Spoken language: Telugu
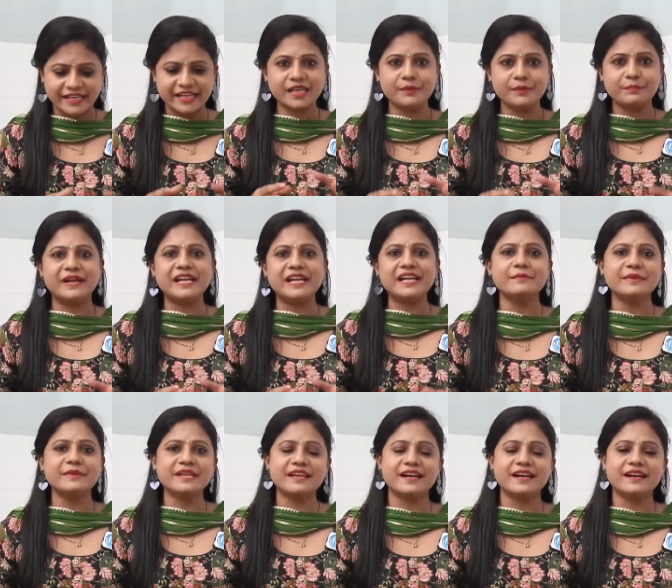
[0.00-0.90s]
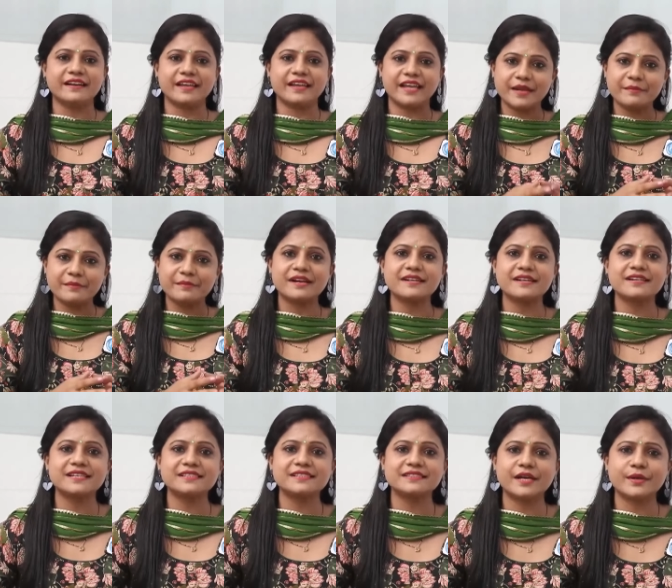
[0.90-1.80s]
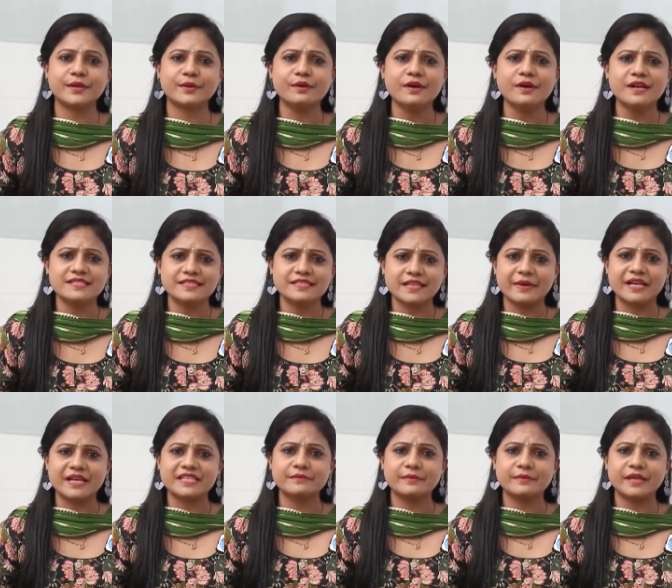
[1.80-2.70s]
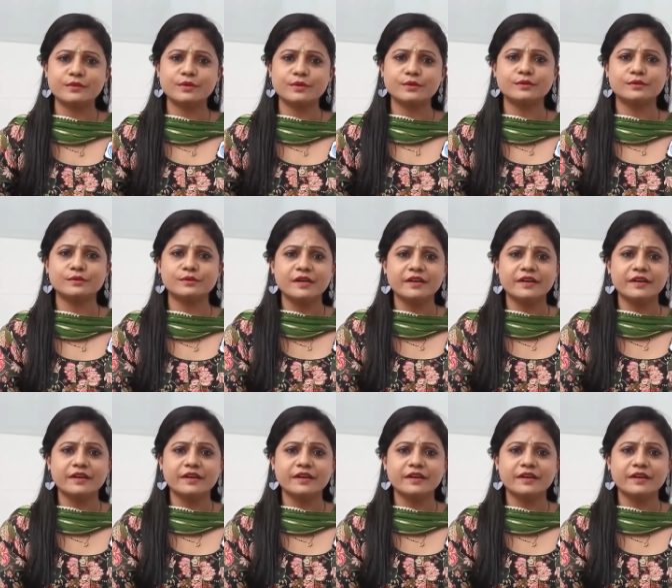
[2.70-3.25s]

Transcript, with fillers: ఈ పెళ్లి మీద ఏం మాట్లాడతారో సమాజం ఎందుకు